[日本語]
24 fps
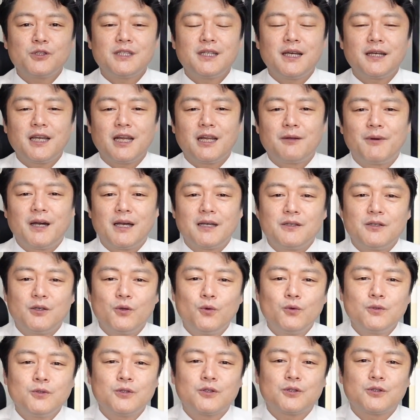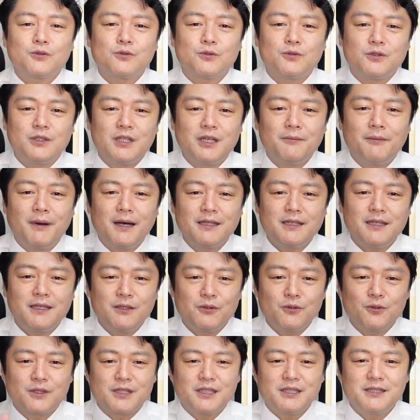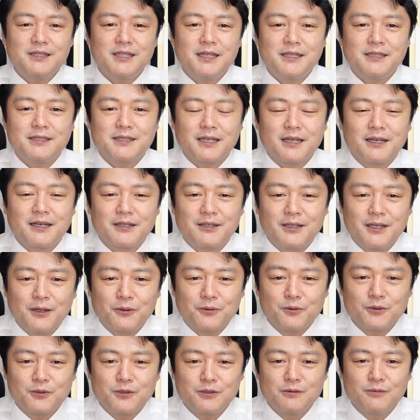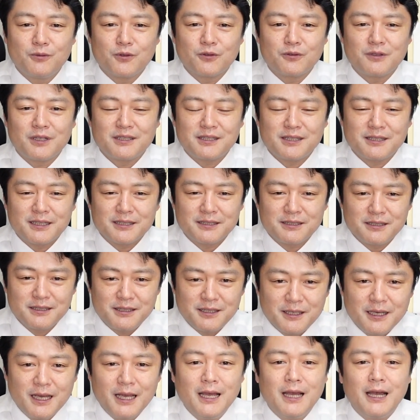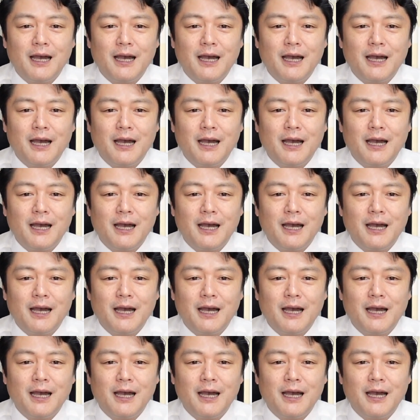しなければ42万人の犠牲者が出るというものでしたし、